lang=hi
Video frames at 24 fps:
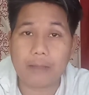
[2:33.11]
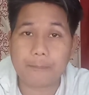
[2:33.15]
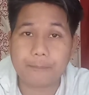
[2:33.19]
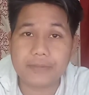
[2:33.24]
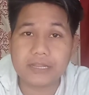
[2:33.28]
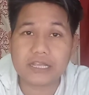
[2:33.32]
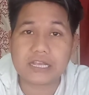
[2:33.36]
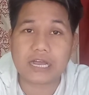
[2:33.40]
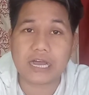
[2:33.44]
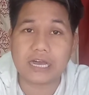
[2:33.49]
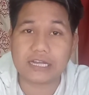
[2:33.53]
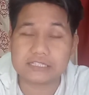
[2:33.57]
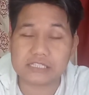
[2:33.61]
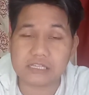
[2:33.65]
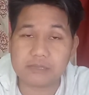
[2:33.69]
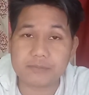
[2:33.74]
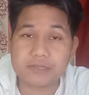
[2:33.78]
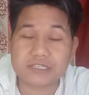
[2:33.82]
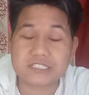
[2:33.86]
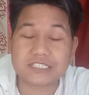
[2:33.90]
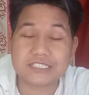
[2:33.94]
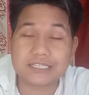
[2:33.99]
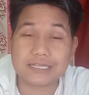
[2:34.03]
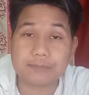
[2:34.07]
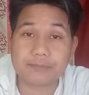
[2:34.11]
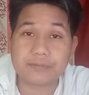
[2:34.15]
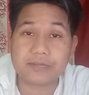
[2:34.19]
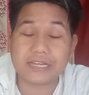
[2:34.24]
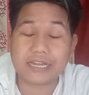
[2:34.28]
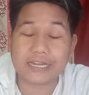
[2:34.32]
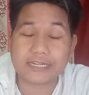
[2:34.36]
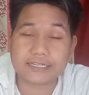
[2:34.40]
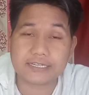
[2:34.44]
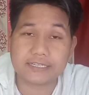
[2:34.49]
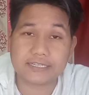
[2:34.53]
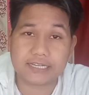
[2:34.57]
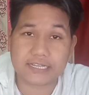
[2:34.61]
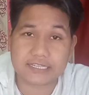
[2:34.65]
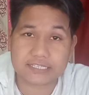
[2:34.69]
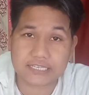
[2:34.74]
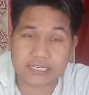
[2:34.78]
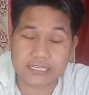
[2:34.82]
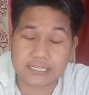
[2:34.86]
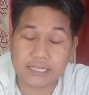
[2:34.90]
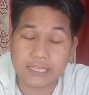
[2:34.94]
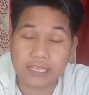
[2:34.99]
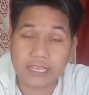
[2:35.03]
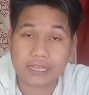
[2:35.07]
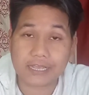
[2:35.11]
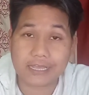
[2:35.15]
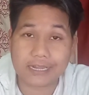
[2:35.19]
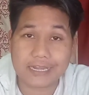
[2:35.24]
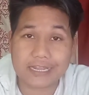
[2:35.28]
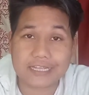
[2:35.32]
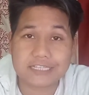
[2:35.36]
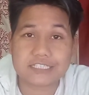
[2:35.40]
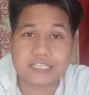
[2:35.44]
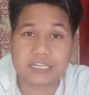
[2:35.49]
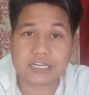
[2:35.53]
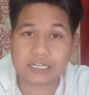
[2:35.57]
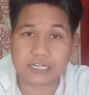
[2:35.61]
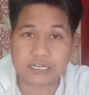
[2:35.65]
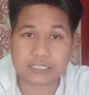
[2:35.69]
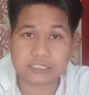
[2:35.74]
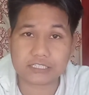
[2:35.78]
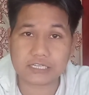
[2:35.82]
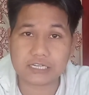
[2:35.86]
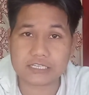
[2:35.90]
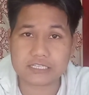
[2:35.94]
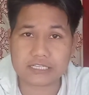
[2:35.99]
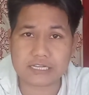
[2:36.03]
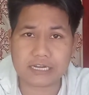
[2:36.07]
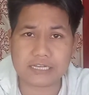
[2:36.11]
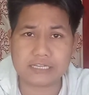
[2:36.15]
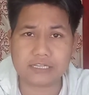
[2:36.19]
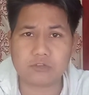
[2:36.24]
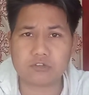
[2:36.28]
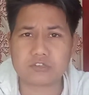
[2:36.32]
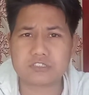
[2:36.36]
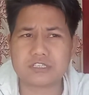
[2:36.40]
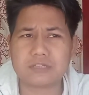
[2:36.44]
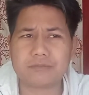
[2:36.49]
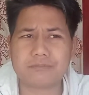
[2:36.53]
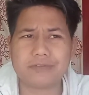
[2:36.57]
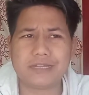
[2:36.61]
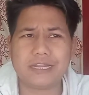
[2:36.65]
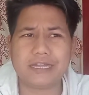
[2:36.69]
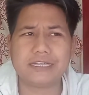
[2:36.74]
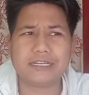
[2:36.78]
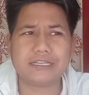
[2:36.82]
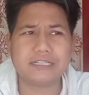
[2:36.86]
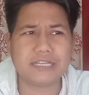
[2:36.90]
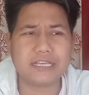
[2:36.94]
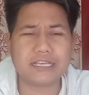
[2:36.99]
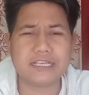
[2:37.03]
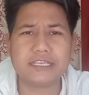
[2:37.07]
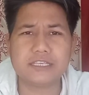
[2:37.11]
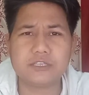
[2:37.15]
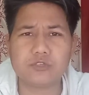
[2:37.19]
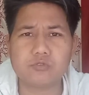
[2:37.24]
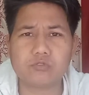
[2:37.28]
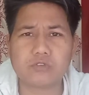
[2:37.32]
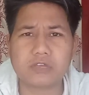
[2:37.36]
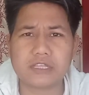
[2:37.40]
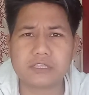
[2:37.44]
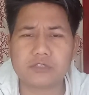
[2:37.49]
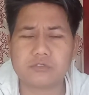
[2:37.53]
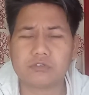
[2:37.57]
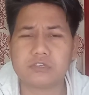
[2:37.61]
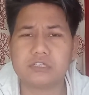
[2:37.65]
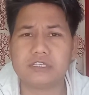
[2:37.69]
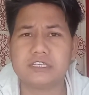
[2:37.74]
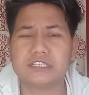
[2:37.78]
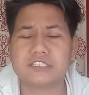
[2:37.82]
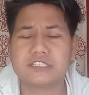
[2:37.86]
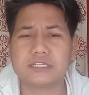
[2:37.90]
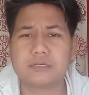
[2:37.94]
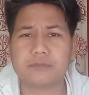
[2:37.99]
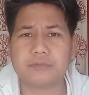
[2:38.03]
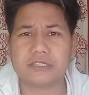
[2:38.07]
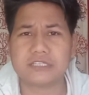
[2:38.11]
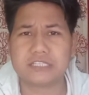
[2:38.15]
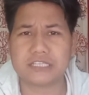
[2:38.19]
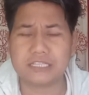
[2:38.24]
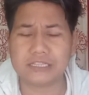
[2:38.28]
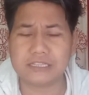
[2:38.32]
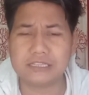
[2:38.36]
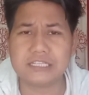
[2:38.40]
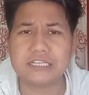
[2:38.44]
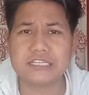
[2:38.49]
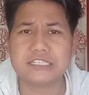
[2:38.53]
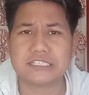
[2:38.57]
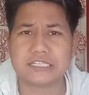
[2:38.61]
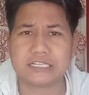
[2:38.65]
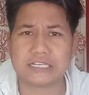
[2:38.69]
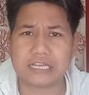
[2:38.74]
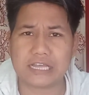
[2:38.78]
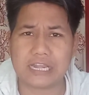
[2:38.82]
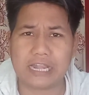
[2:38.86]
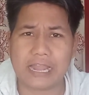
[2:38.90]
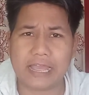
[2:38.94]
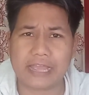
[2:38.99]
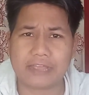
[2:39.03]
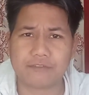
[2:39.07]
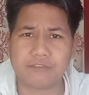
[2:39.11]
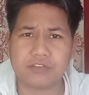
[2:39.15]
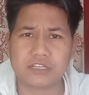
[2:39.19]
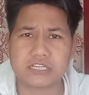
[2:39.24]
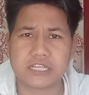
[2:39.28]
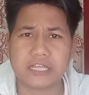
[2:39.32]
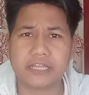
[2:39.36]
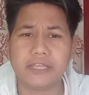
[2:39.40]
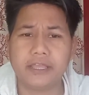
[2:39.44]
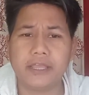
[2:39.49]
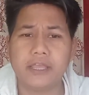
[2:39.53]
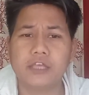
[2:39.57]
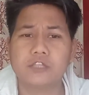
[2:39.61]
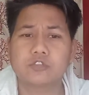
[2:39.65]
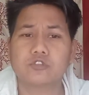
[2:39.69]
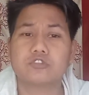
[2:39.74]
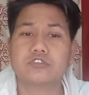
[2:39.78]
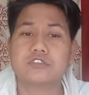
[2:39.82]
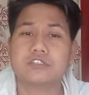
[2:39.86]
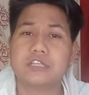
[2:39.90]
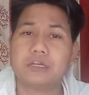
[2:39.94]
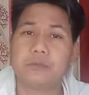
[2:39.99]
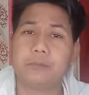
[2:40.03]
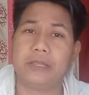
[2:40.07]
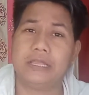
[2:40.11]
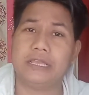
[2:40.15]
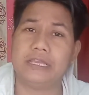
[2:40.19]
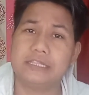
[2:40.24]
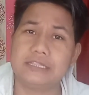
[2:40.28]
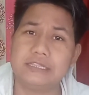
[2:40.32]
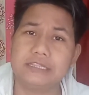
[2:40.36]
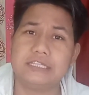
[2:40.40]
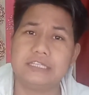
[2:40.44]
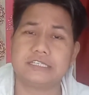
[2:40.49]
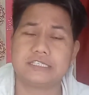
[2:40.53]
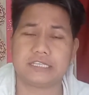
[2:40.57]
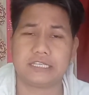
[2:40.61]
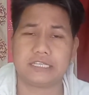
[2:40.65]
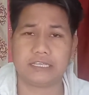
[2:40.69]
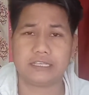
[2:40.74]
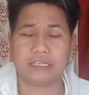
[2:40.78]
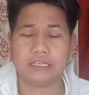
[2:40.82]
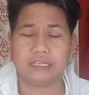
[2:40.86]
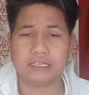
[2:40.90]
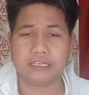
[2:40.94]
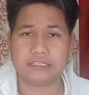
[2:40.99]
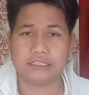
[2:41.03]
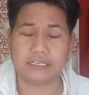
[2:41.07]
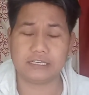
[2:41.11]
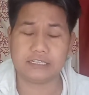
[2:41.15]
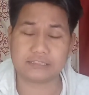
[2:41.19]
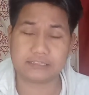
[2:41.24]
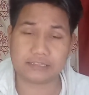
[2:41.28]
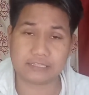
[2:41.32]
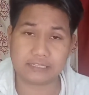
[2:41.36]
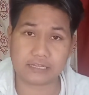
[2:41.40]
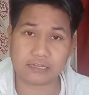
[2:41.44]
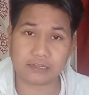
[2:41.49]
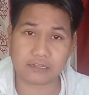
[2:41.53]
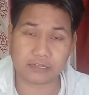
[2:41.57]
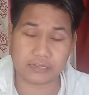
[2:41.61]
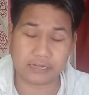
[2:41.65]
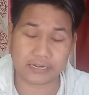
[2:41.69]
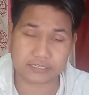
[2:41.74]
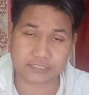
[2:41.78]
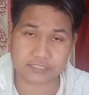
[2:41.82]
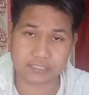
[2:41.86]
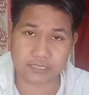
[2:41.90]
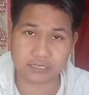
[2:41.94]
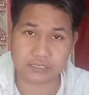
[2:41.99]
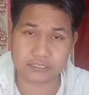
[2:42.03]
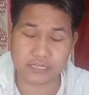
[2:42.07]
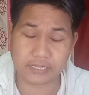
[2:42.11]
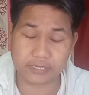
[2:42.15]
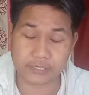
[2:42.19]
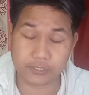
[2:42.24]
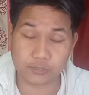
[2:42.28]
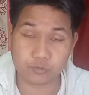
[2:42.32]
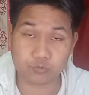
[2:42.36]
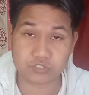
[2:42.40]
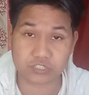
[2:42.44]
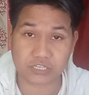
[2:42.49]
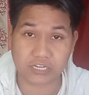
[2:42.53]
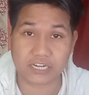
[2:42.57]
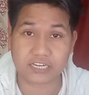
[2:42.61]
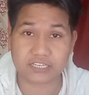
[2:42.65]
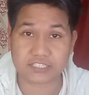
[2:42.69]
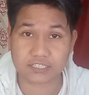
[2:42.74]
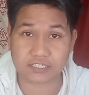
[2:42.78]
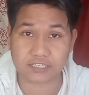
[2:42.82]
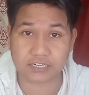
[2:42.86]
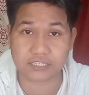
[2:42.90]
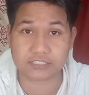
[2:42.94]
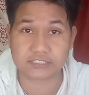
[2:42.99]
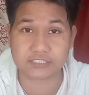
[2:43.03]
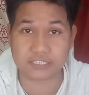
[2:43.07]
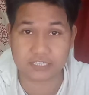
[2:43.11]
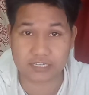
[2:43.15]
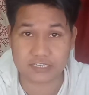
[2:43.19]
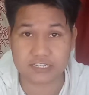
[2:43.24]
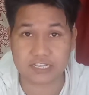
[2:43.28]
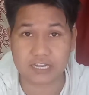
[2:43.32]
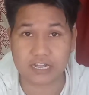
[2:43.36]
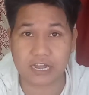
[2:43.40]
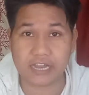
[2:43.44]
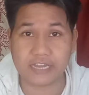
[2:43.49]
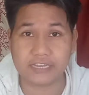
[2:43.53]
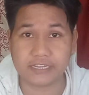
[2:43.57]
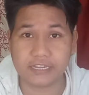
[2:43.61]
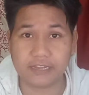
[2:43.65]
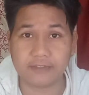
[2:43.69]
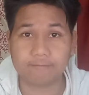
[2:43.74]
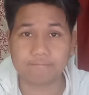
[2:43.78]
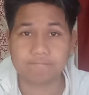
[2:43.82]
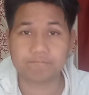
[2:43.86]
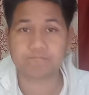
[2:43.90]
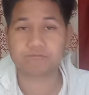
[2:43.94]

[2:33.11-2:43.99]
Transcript: अपने खाते में सिर्फ नेट इंडिया से कलेक्शन करते नजर आई है और सिर्फ नेट इंडिया ही क्यों कहें क्योंकि ये सिर्फ हिंदी सिंगल लैंग्वेज है तो सिर्फ हिंदी से ये इतना कलेक्शन ये ह्यूज कलेक्शन करते नजर आई है